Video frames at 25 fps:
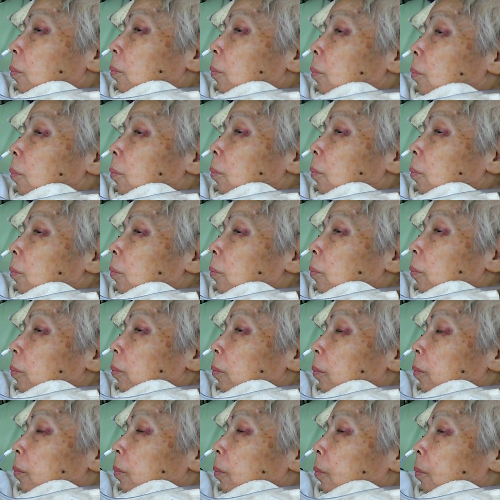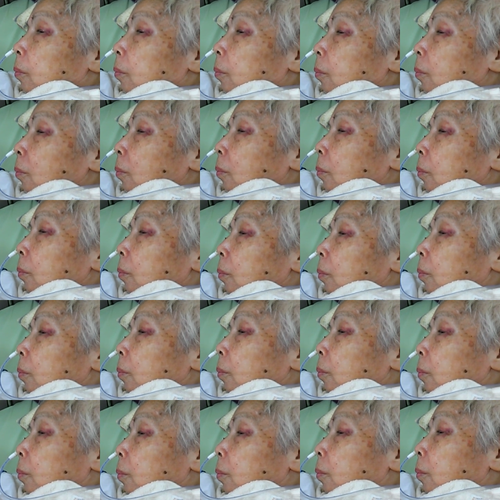不知道这中间的差异是
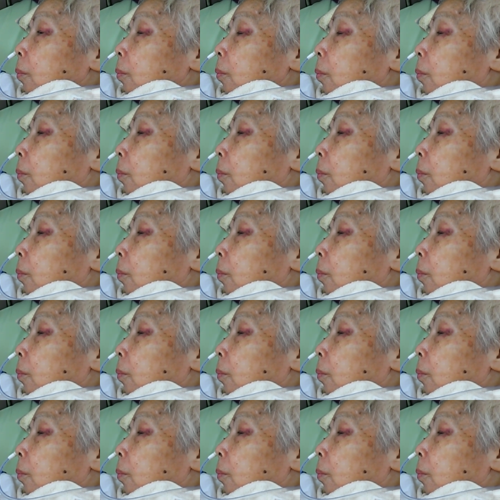多少？